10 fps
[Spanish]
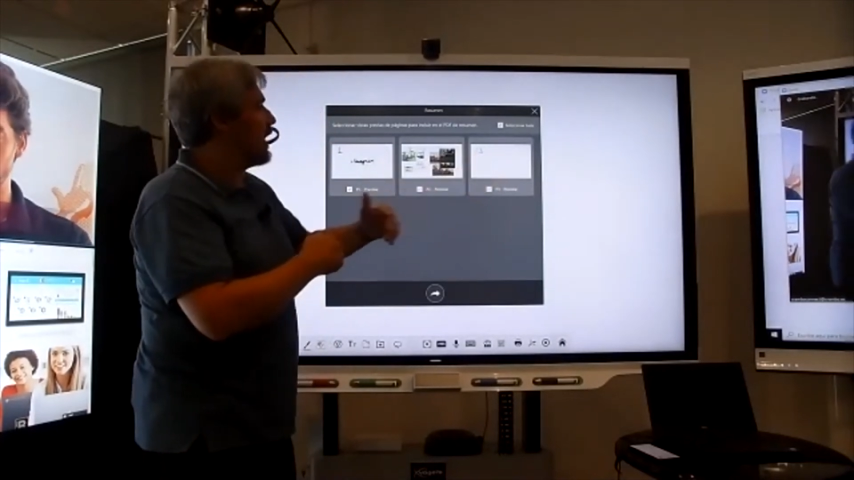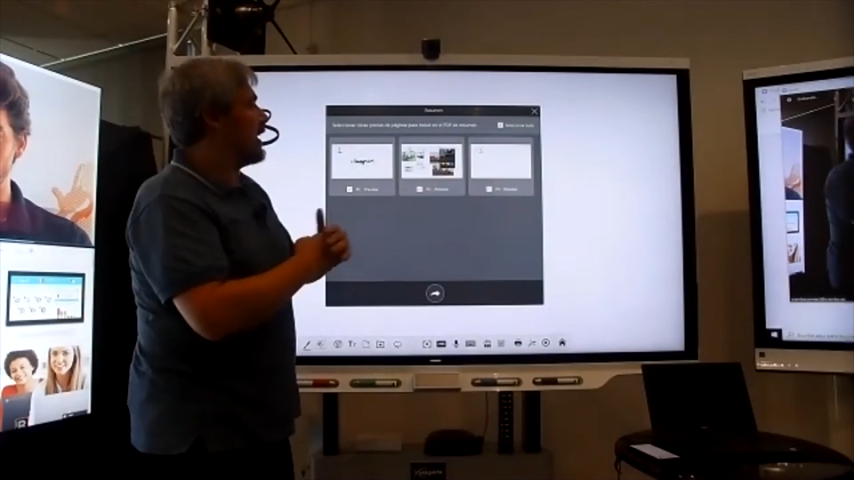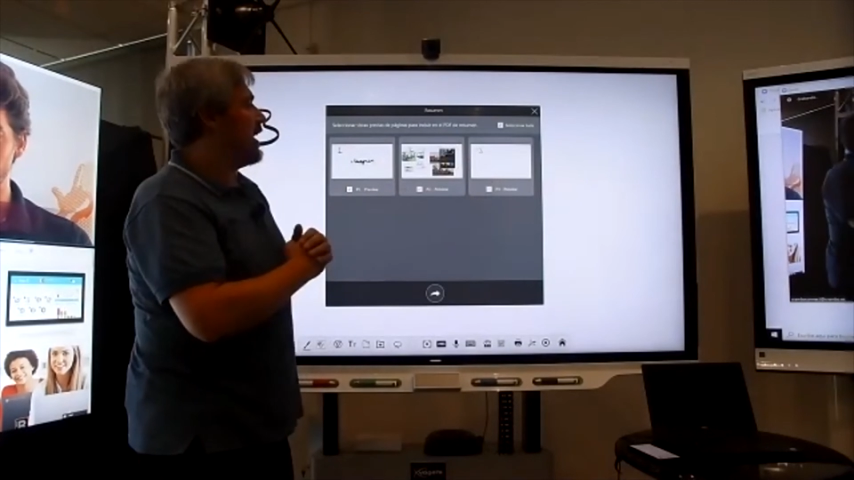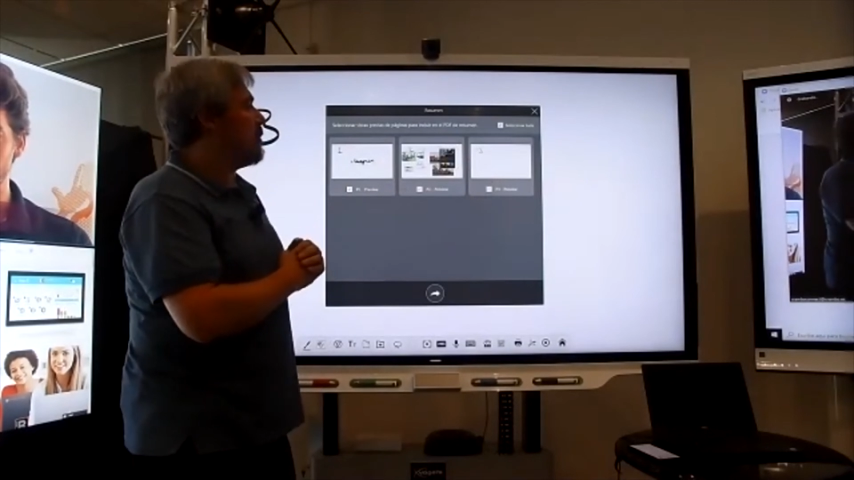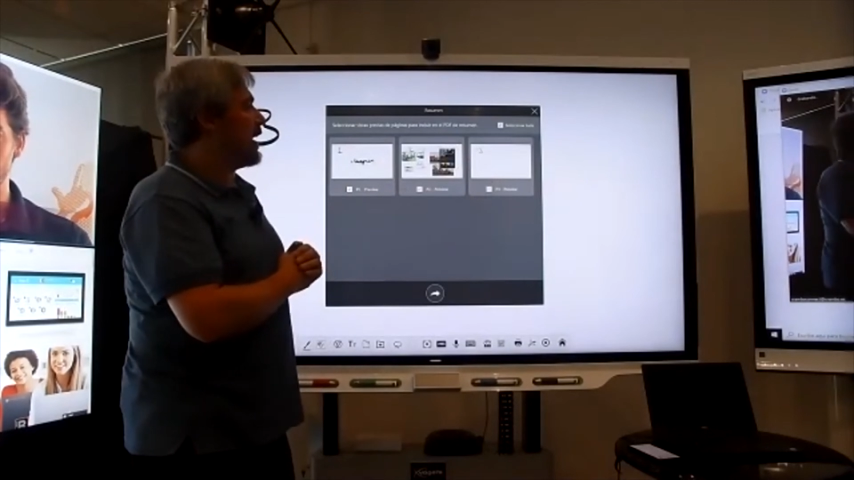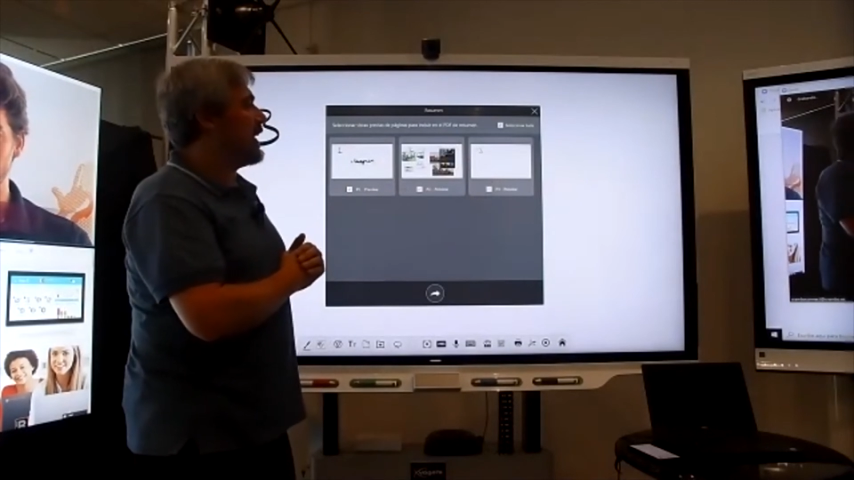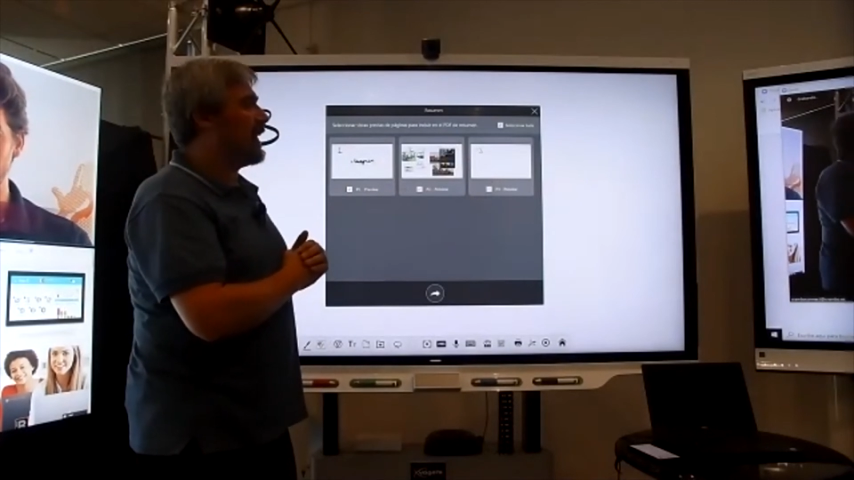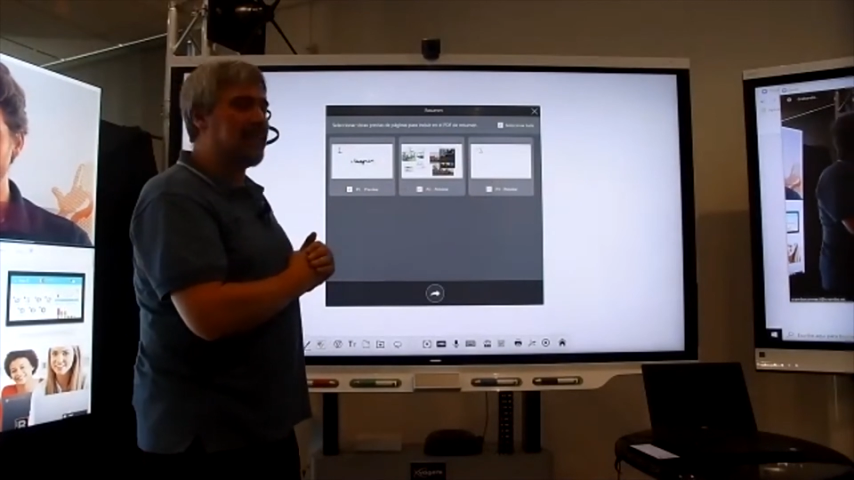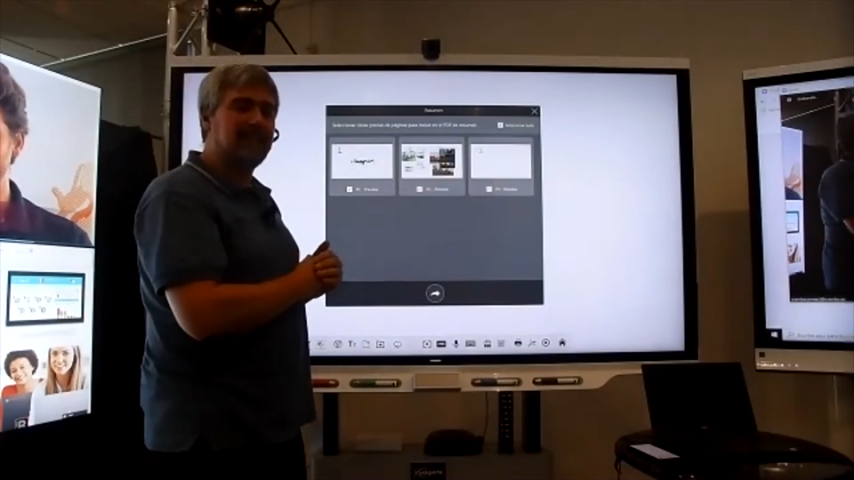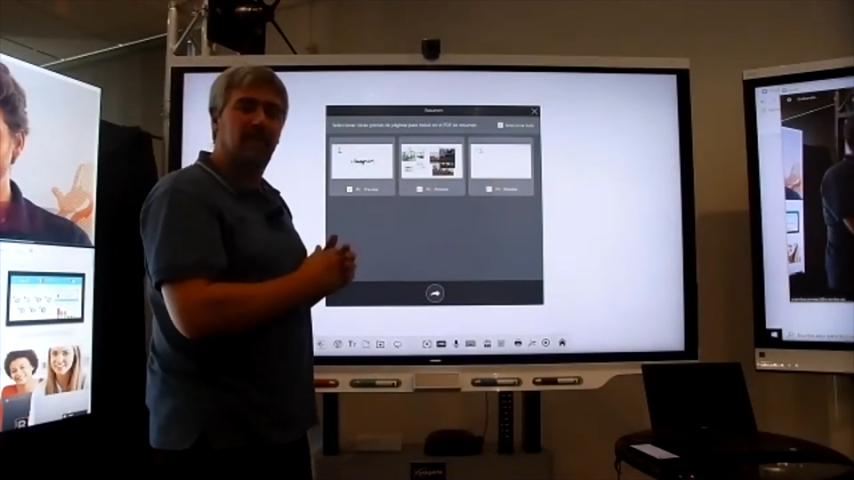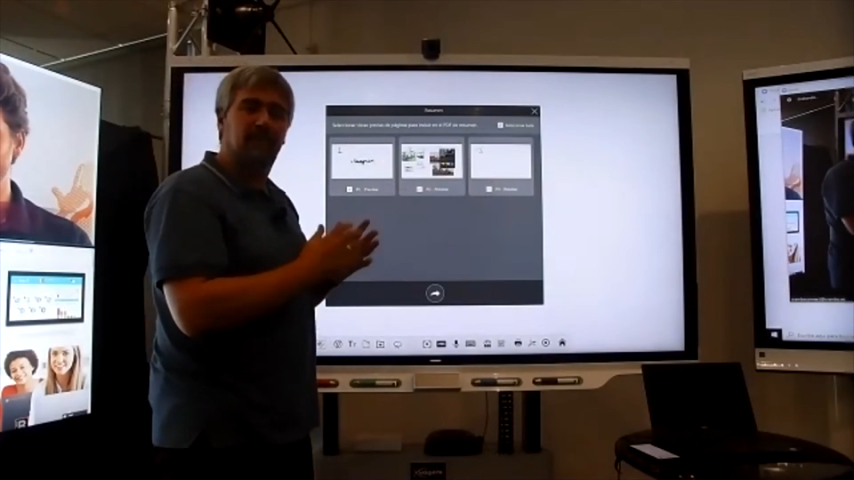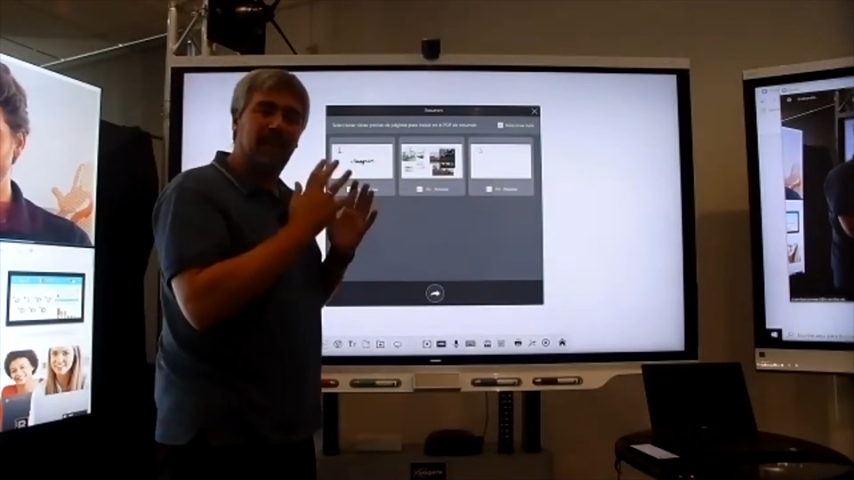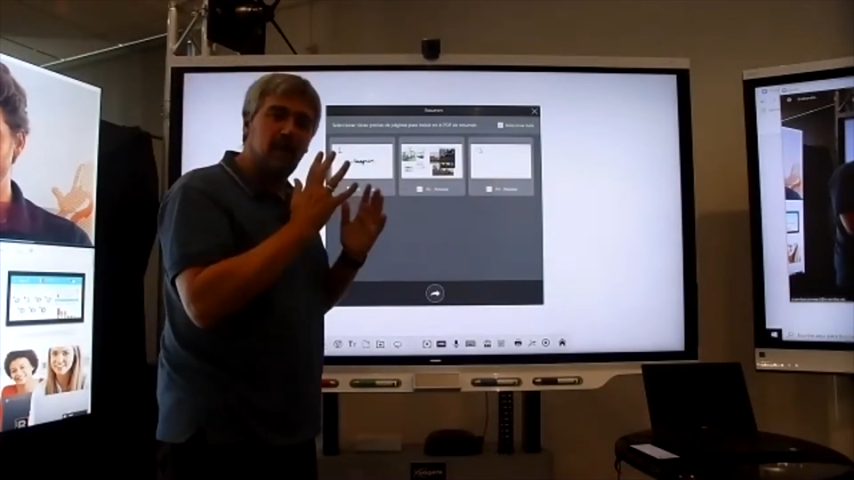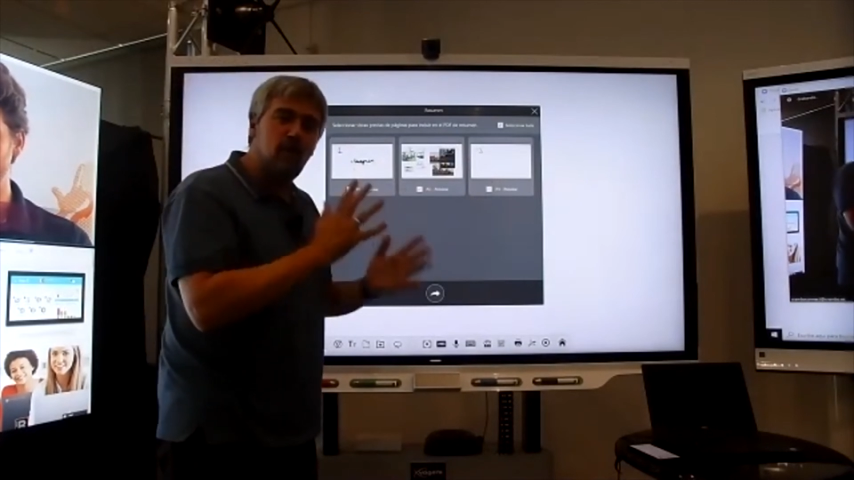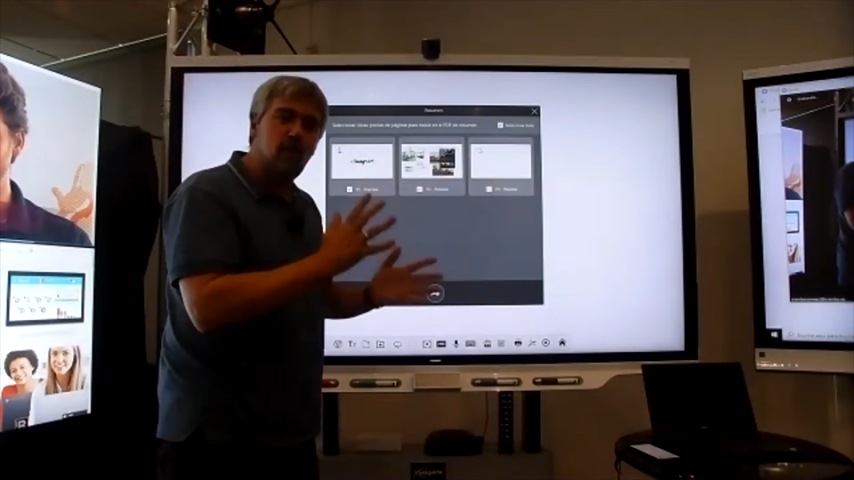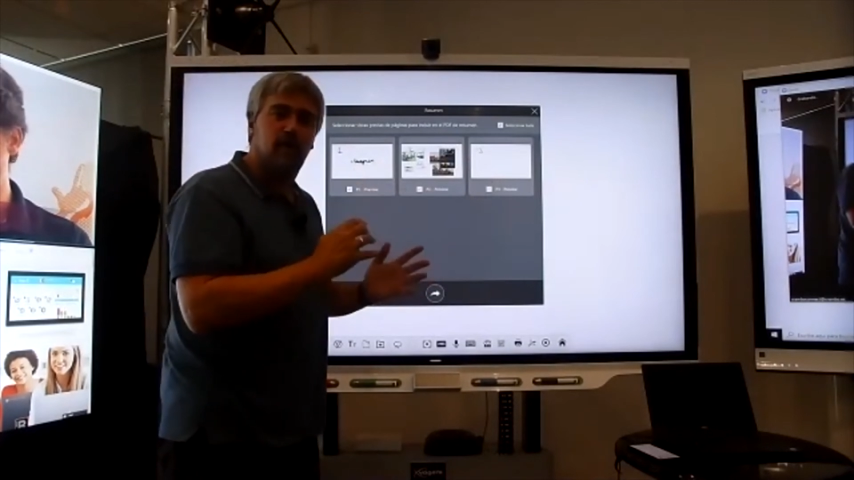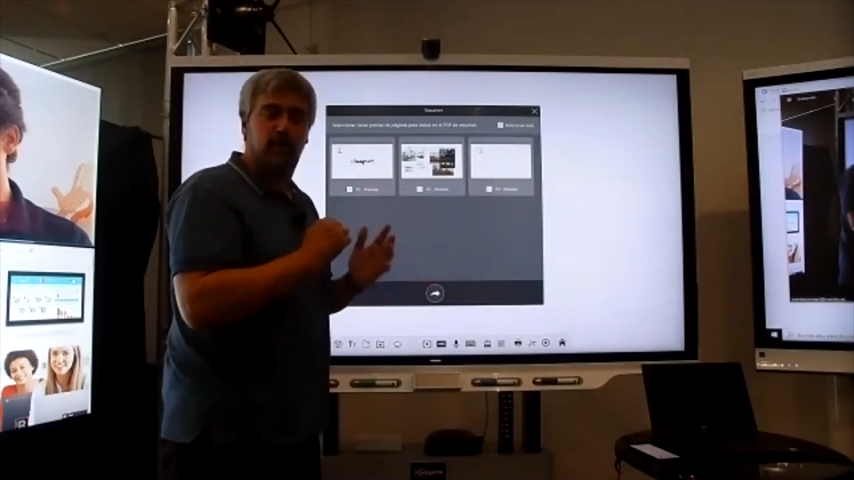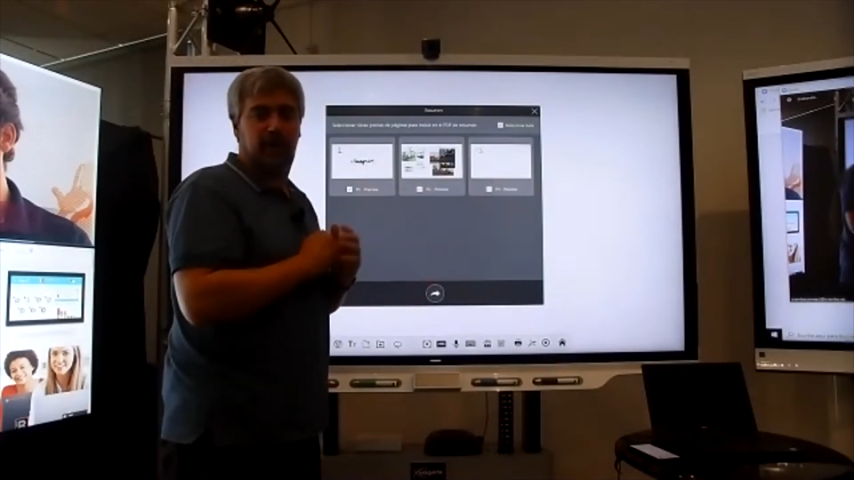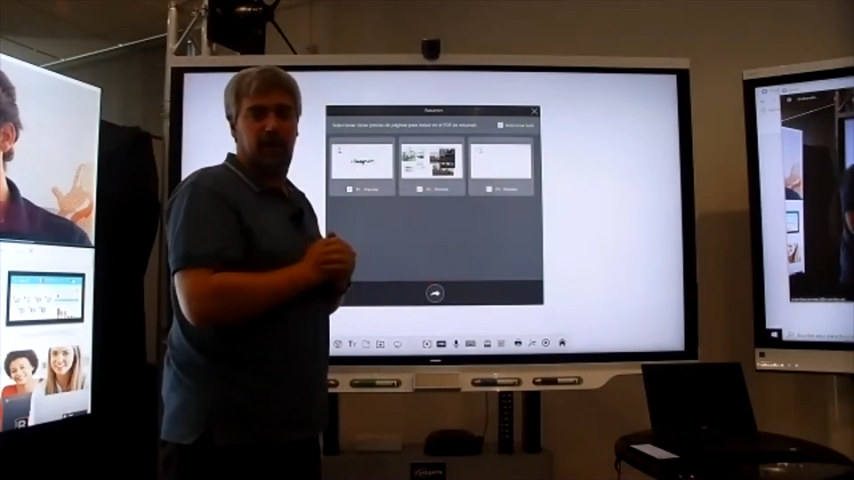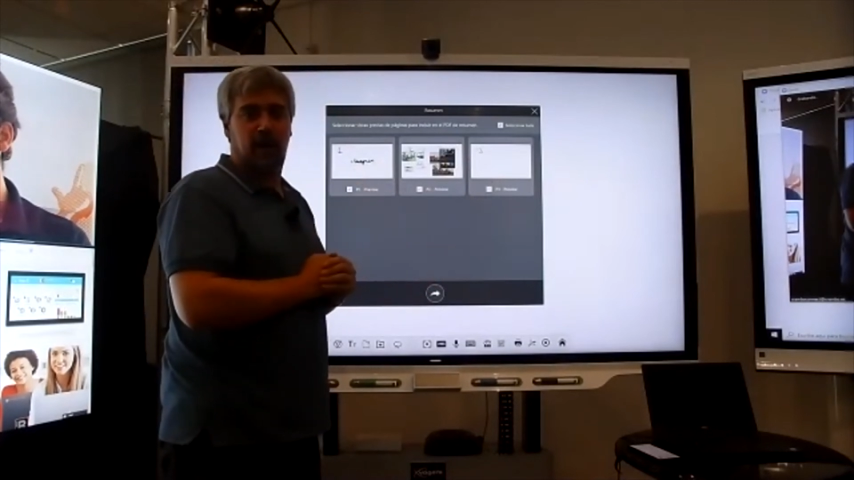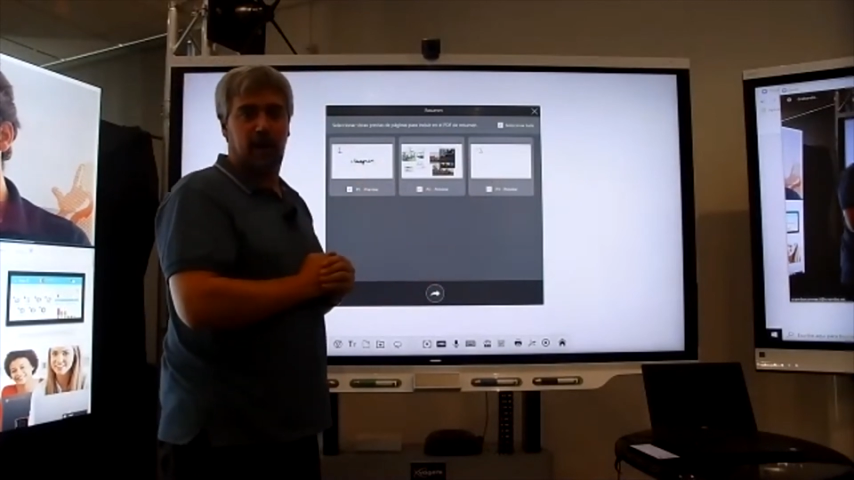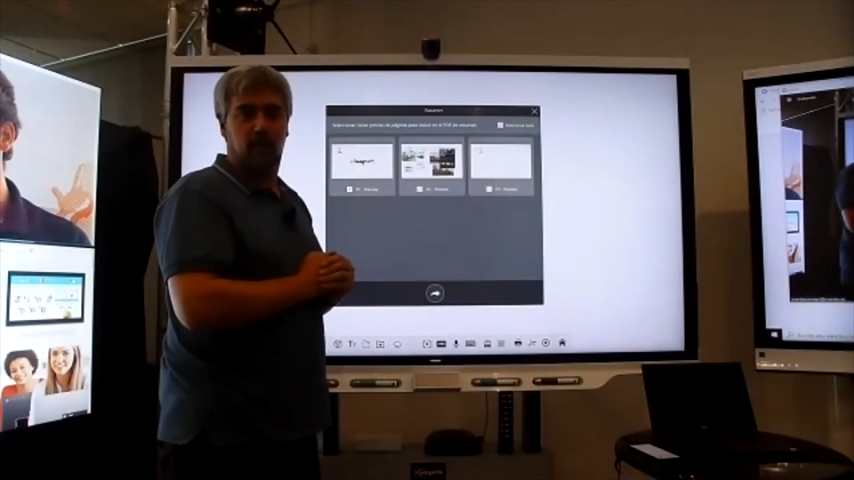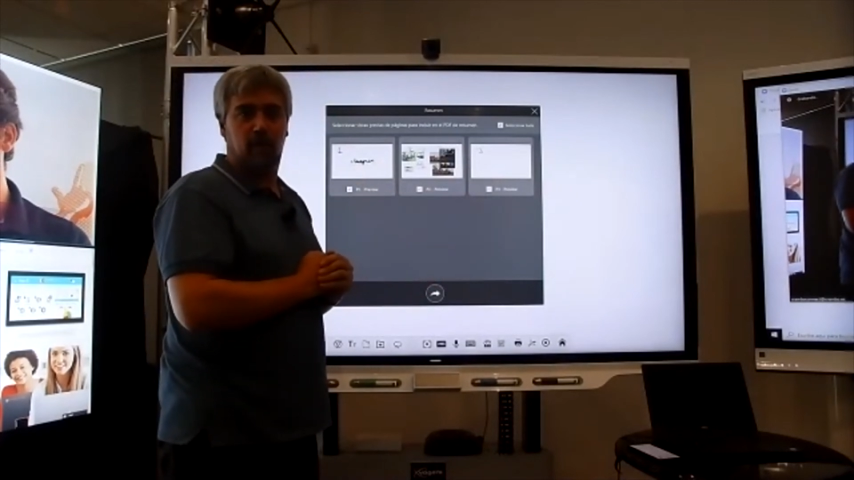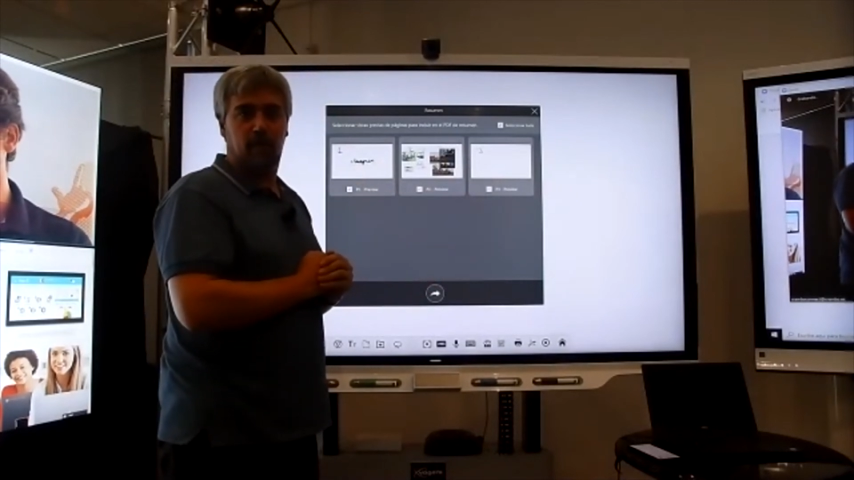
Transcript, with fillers: en la página 3 al final no hemos trabajado.